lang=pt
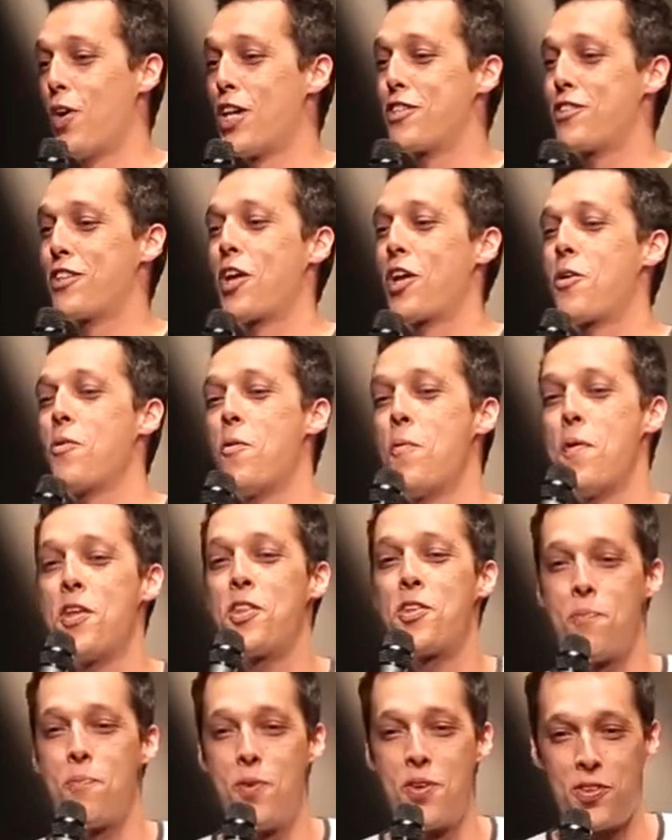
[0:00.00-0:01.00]
A gente tá num
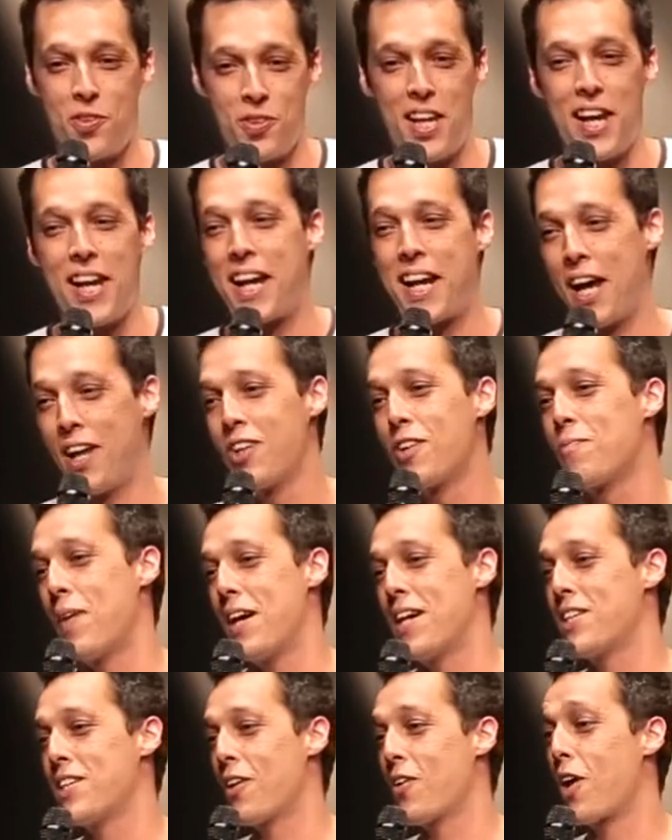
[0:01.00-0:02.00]
momento muito delicado do
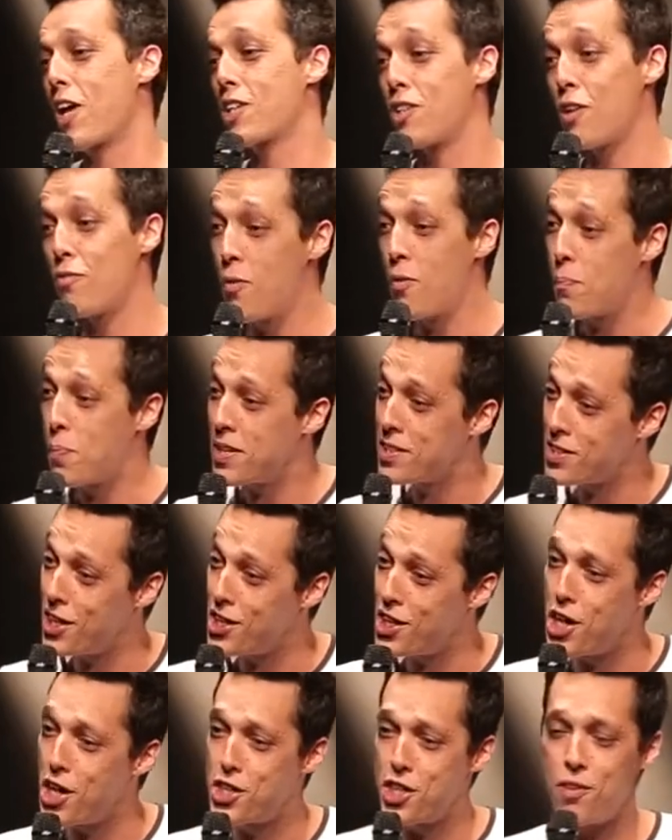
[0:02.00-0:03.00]
país agora. Só vamos pensar
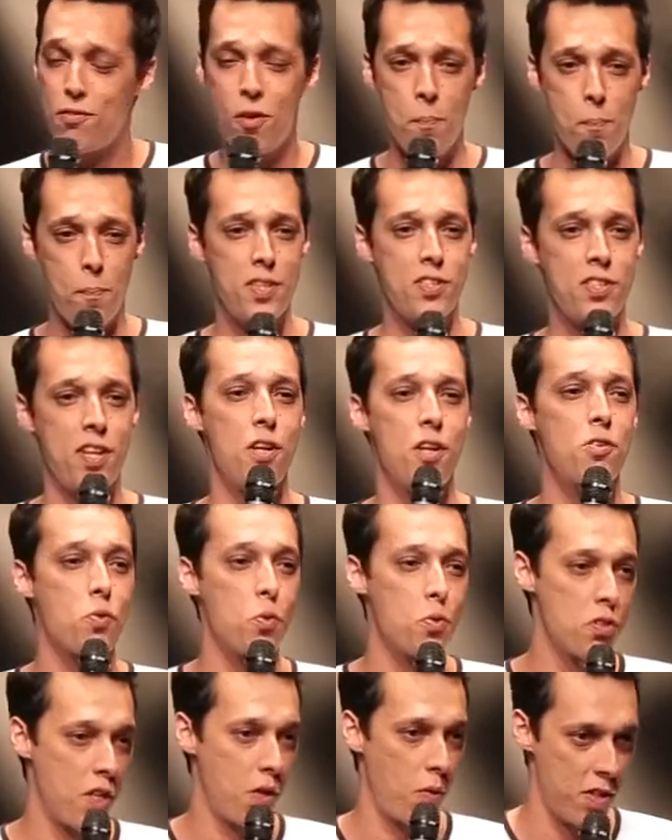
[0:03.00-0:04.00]
direitinho, vamos pensar nas
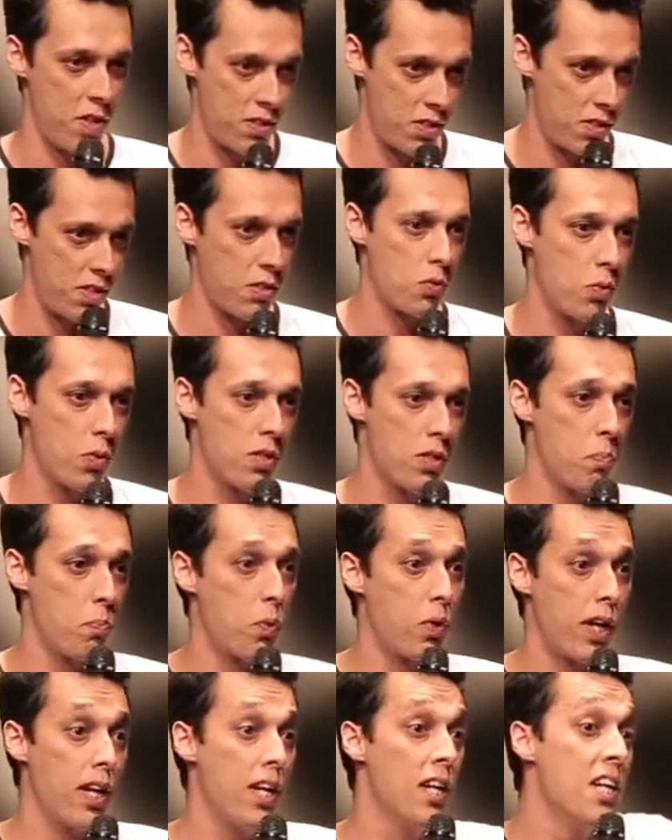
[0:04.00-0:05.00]
consequências das coisas.
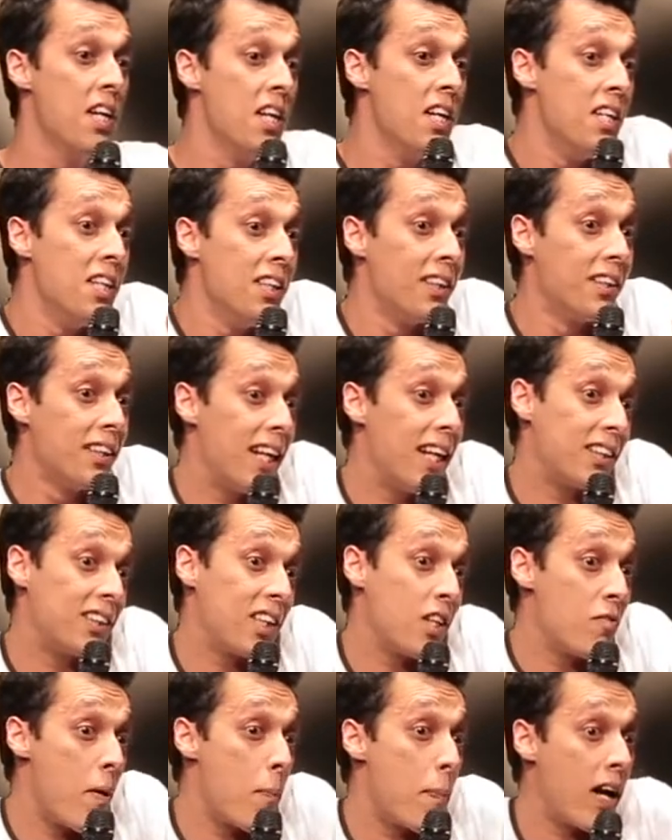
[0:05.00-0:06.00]
Porque né?
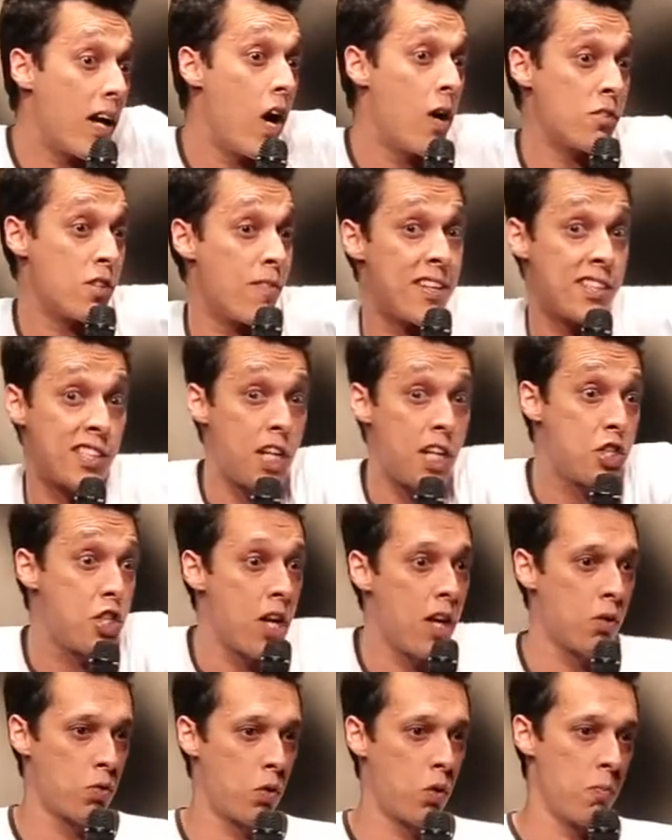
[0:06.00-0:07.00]
Você não vai pegar uma, você vai sair
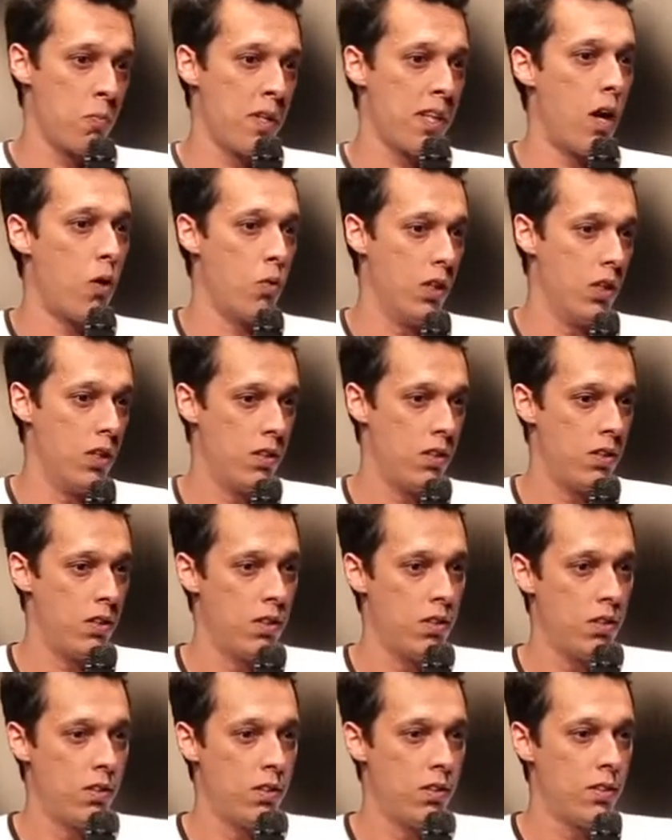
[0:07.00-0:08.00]
atirando nos outros no meio da rua.
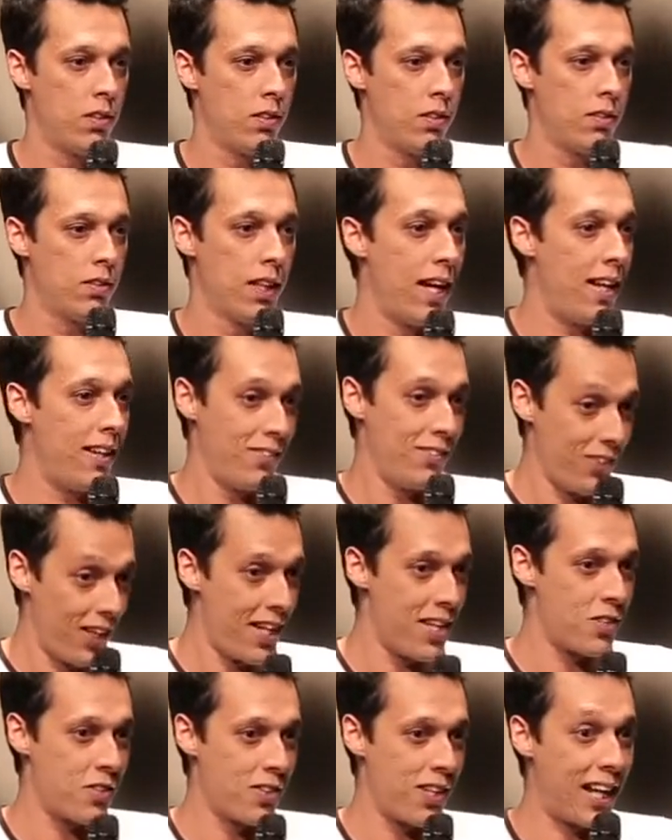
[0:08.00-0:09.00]
Né? Não é
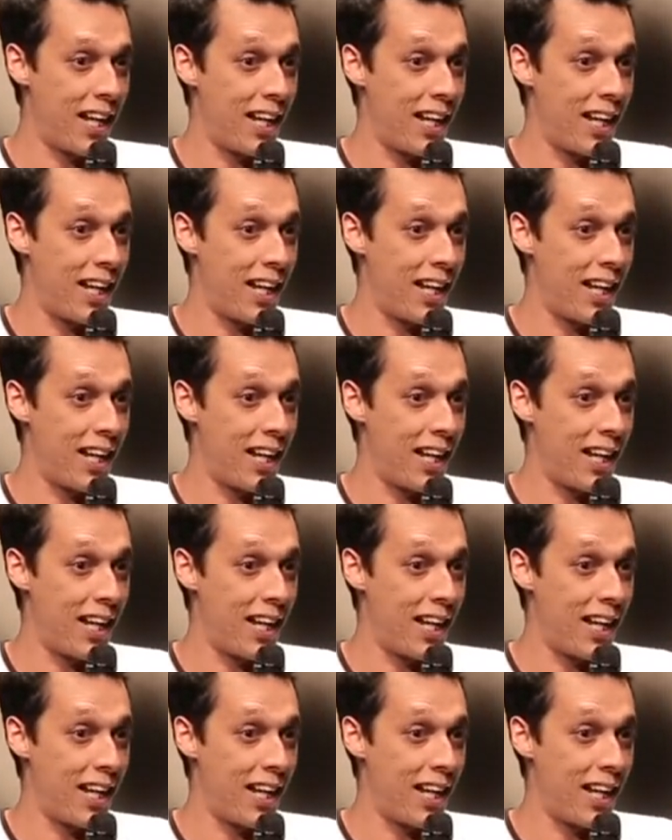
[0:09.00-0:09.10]
isso?